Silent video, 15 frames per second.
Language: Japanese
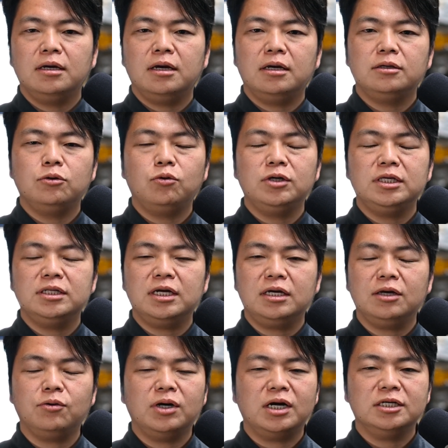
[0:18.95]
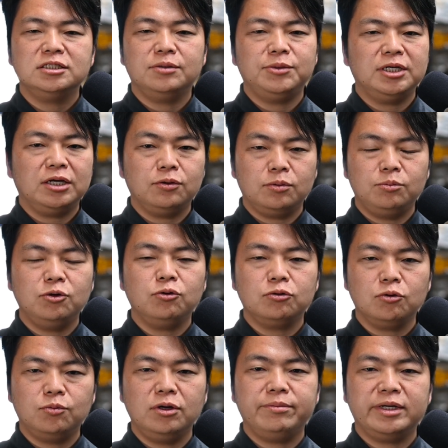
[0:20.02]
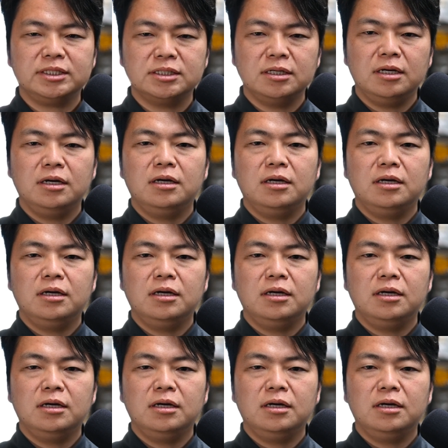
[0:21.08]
えー、要因だけを話してみようと思います、